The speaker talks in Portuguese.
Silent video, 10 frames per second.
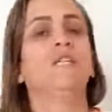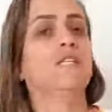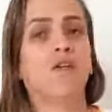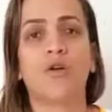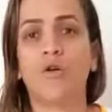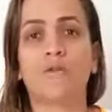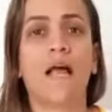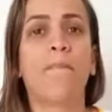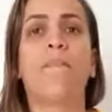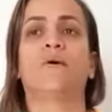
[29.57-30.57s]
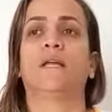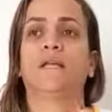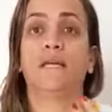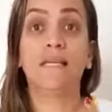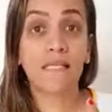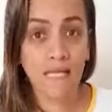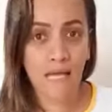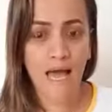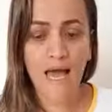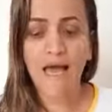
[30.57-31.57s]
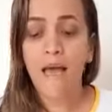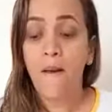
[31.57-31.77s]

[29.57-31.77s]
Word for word: Se não encontrar, podem desenhar,